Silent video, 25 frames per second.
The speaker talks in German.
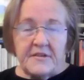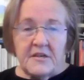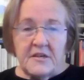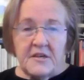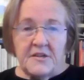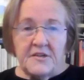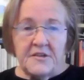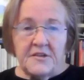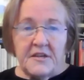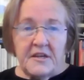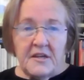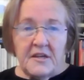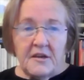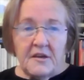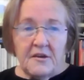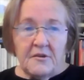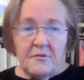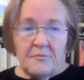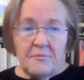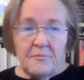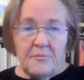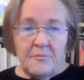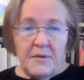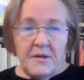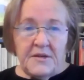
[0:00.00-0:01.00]
äh,
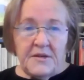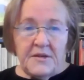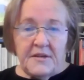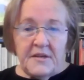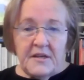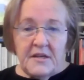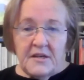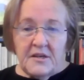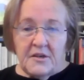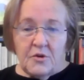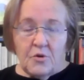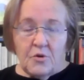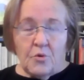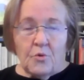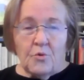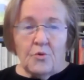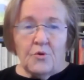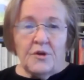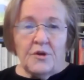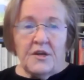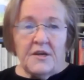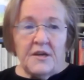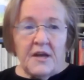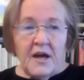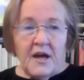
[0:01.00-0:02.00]
der, mit den
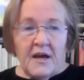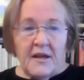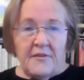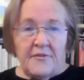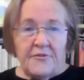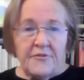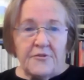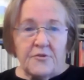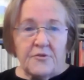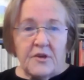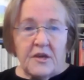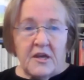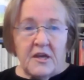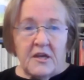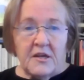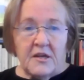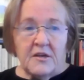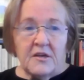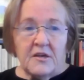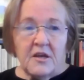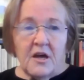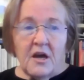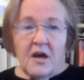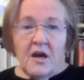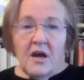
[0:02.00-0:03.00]
Grünen
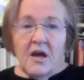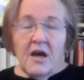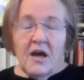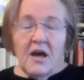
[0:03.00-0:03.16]
einzugehen,